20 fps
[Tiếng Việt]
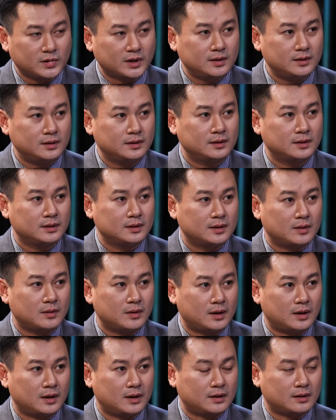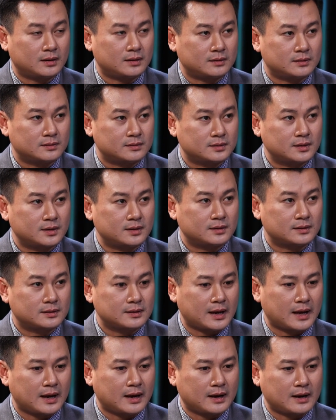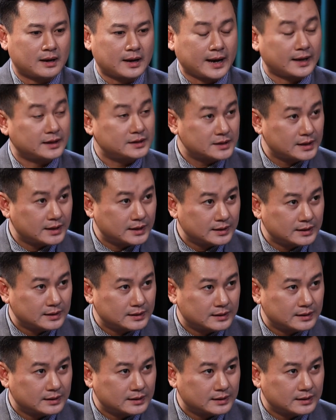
tin rất là hạn chế